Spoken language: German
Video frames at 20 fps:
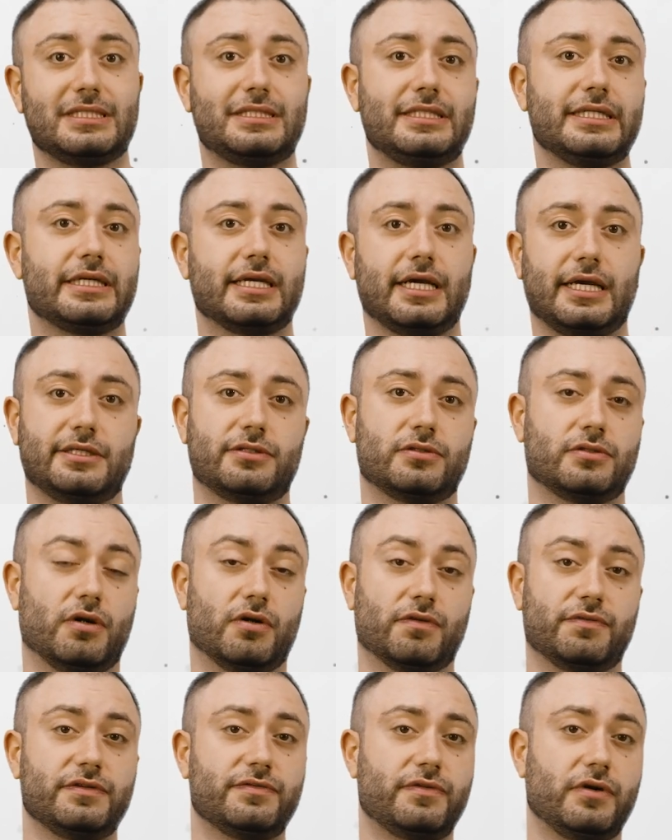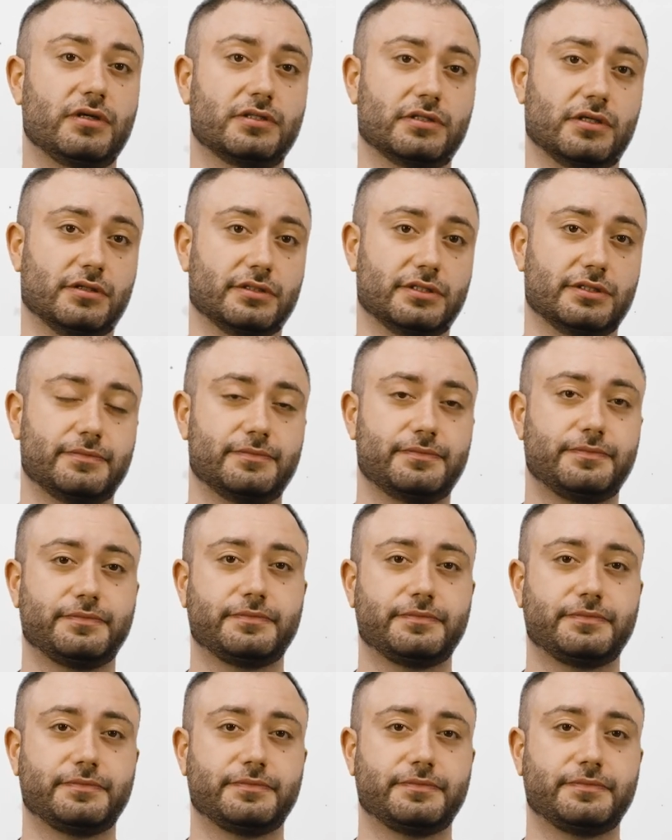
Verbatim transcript: sieht die Gleichung auch wie folgt aus.